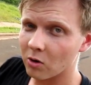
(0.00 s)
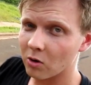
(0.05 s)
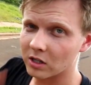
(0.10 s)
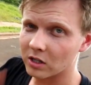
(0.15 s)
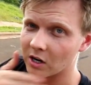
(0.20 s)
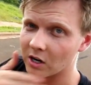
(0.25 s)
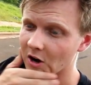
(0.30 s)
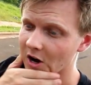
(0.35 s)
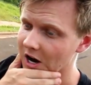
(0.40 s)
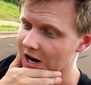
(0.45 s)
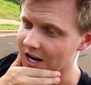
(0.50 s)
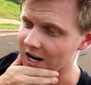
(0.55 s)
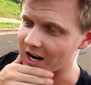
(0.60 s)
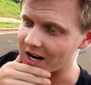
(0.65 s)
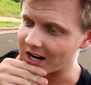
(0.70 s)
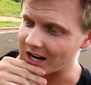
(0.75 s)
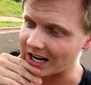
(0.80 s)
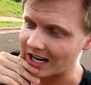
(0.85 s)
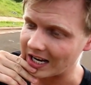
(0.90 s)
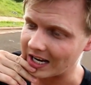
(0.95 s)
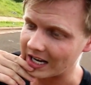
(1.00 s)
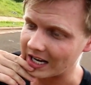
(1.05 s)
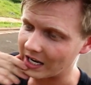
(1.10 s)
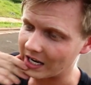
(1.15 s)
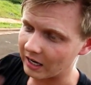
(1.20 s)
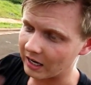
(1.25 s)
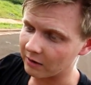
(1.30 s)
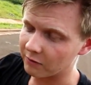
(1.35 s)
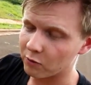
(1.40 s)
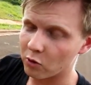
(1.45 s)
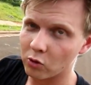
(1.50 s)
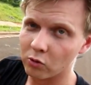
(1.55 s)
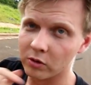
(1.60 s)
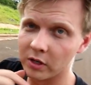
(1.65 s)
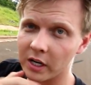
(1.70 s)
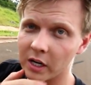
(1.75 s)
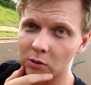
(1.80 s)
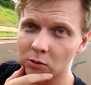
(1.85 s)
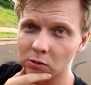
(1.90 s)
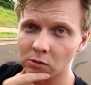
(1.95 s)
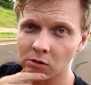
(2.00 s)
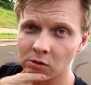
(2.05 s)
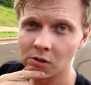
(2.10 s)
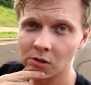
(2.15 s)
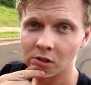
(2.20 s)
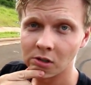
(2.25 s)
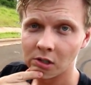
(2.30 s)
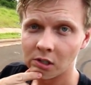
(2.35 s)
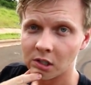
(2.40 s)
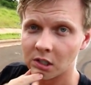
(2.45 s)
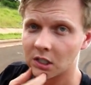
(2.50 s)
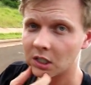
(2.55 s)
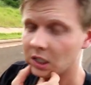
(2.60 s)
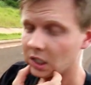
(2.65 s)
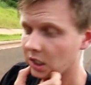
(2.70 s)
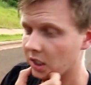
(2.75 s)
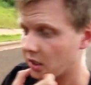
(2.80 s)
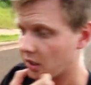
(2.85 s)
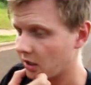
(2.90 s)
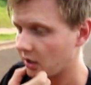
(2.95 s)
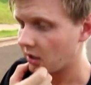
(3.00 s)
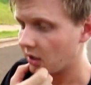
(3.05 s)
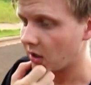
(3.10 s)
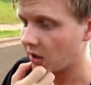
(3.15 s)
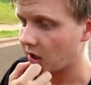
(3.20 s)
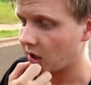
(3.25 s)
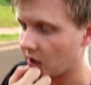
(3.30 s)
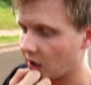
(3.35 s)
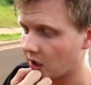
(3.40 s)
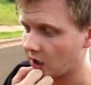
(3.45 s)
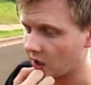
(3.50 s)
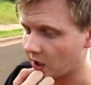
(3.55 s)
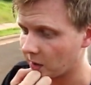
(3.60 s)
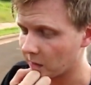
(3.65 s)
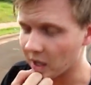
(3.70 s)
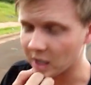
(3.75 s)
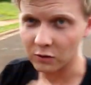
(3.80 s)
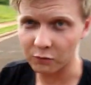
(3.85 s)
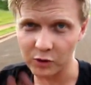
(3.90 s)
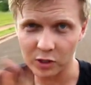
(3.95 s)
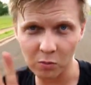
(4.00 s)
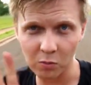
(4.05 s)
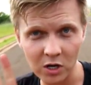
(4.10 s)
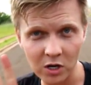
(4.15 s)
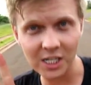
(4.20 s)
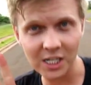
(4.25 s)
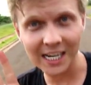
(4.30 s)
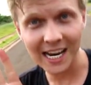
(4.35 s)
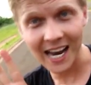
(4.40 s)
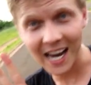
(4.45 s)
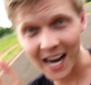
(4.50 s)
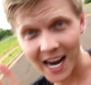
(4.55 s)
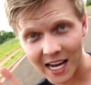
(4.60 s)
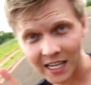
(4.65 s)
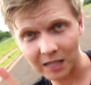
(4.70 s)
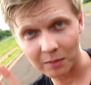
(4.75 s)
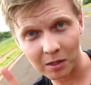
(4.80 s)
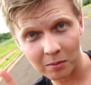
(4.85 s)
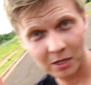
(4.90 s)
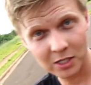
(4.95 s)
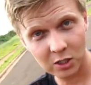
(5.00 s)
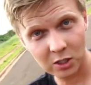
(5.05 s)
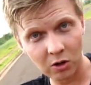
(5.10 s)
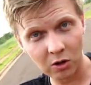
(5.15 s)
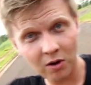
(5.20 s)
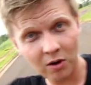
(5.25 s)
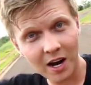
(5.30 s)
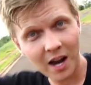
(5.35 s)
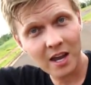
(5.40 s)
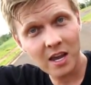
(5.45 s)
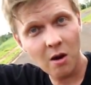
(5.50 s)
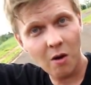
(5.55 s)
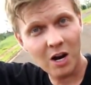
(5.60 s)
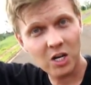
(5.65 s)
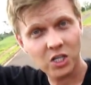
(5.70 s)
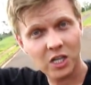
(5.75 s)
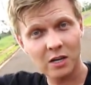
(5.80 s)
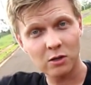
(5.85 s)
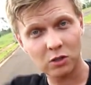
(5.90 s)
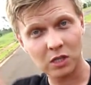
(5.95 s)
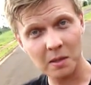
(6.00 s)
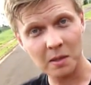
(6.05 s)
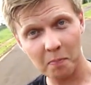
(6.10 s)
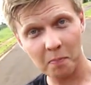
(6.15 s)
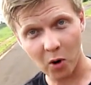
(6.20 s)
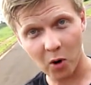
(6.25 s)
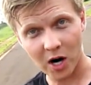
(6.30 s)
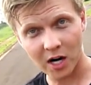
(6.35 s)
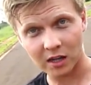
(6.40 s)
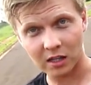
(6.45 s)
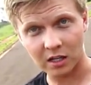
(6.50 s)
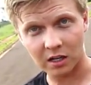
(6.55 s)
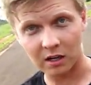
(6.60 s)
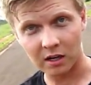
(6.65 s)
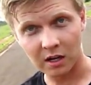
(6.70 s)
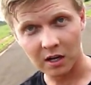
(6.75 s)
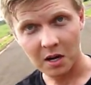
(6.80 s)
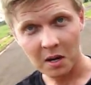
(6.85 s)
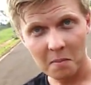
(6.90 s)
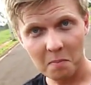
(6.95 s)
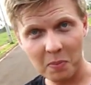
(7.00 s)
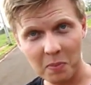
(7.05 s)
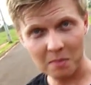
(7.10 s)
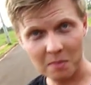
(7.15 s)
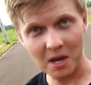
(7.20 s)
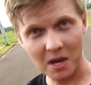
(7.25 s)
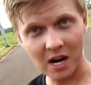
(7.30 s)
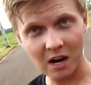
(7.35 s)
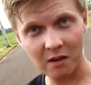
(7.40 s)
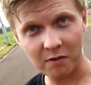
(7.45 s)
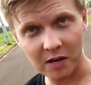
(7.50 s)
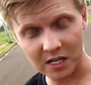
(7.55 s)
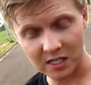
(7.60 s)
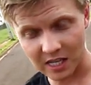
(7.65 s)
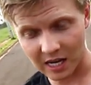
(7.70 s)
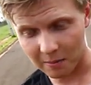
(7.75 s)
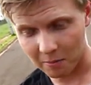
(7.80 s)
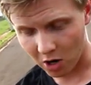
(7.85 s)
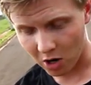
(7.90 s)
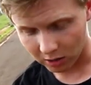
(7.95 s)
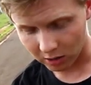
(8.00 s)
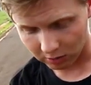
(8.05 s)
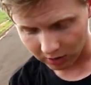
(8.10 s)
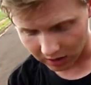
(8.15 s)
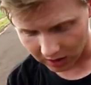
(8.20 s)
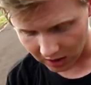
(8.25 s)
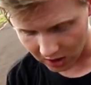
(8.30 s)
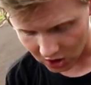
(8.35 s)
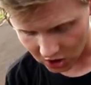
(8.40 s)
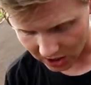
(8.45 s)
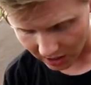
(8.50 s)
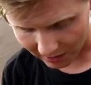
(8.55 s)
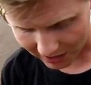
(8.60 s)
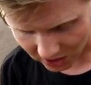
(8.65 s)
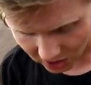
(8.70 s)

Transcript: outra hora ela ficou no neutro. Normal, E- coisa de. Nossa, eu fiz um monte de cagada, mano, mas eu não caí, eu acho que é isso que importa. É, o que importa. Primeira vez na moto aqui, já uma